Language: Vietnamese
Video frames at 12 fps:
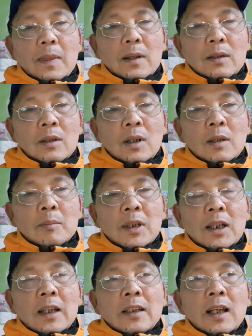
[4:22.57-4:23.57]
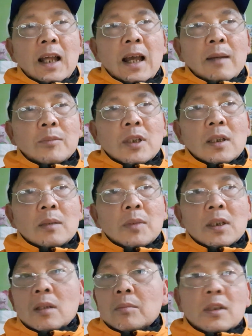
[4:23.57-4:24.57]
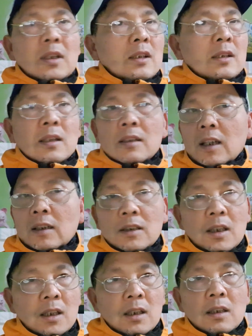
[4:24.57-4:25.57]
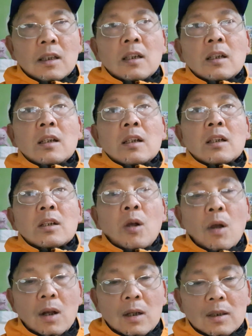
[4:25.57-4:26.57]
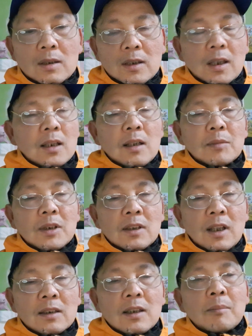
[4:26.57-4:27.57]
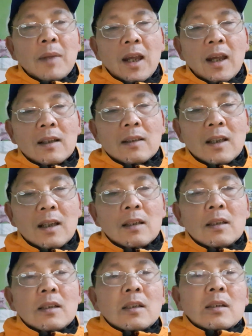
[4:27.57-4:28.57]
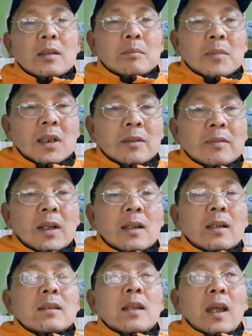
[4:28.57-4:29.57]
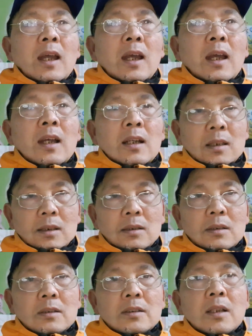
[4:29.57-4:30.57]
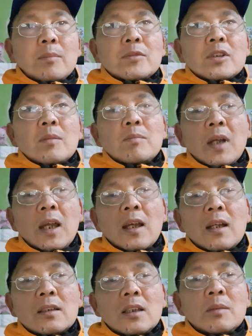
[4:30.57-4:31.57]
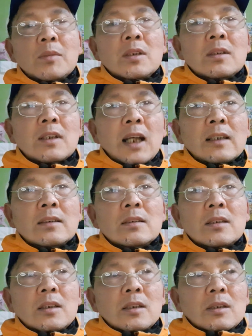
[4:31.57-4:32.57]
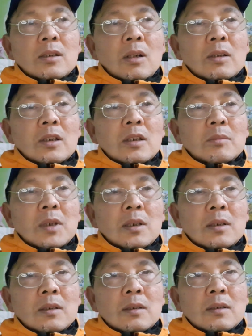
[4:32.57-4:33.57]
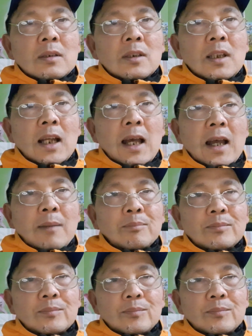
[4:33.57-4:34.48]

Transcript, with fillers: rồi mình lại đi làm thì mình không được nhận tiền ờ, con không được nhận tiền mẹ nha mình phải ở nhà chăm sóc bé thì mới được lãnh còn nếu mình đi làm